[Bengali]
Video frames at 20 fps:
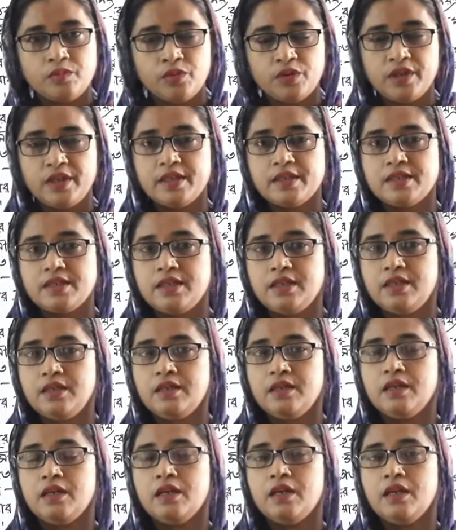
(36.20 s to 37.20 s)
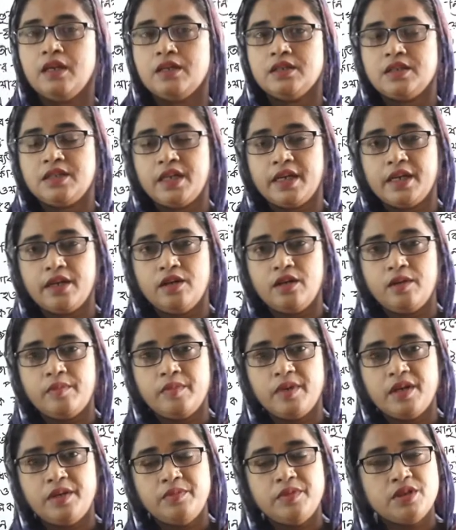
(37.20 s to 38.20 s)
পড়িয়েছি সেখানে
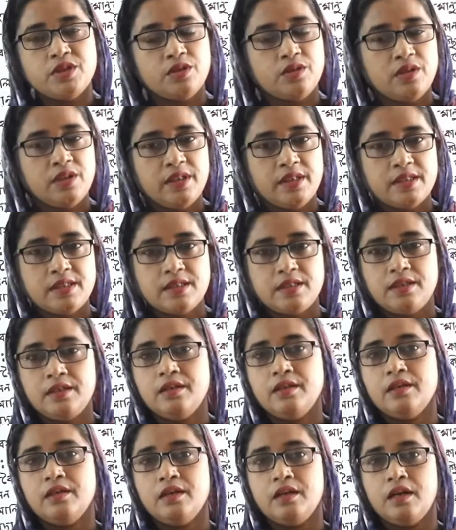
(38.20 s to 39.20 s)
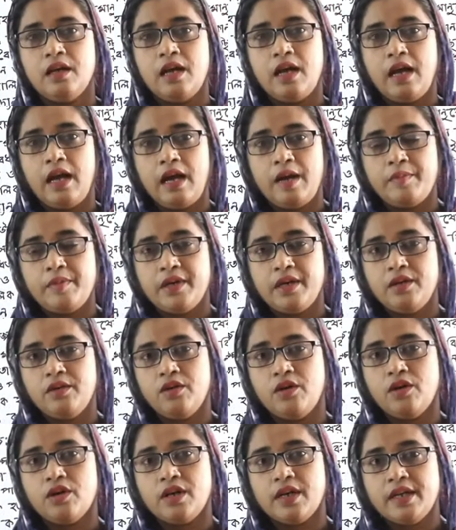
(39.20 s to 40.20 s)
আমরা রিভিশন দিয়েছি আবার
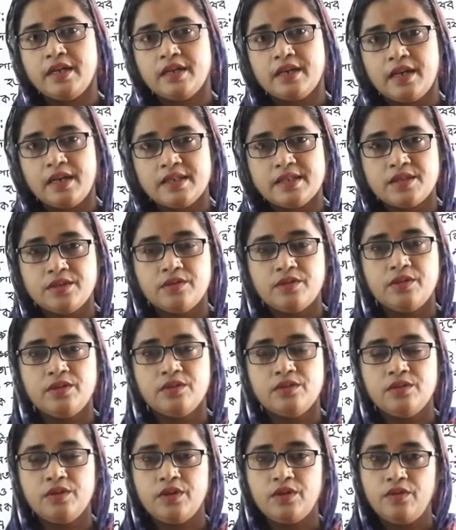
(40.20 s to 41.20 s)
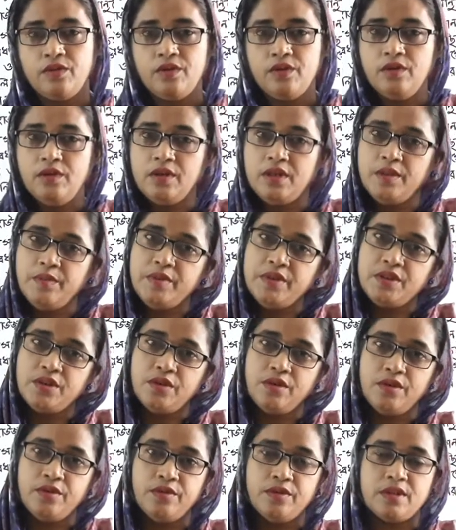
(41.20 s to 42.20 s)
অনলাইন ক্লাসেও কিন্তু এগুলো
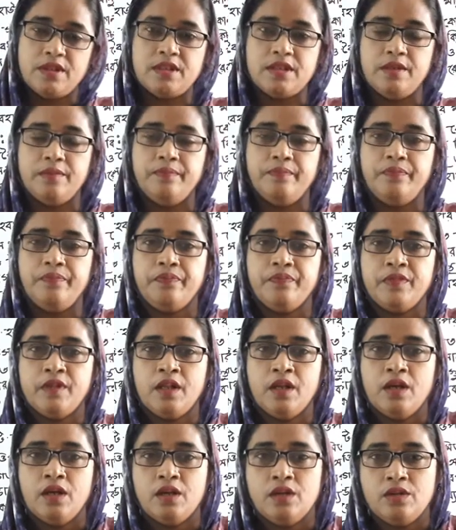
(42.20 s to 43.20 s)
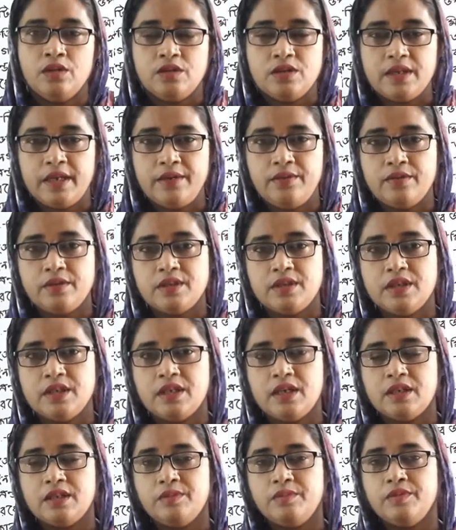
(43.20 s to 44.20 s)
রিভিশনেই হচ্ছে তো যাই হোক
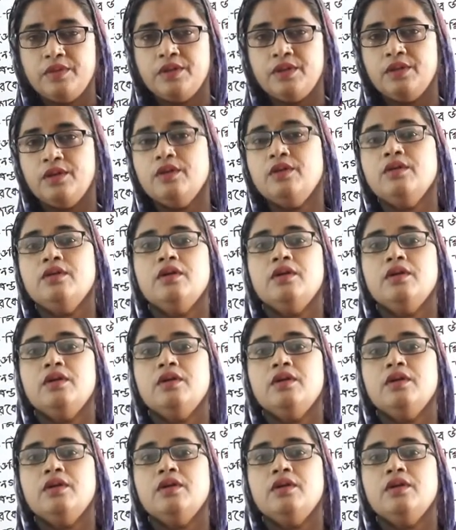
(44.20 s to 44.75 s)
শিক্ষার্থীবৃন্দ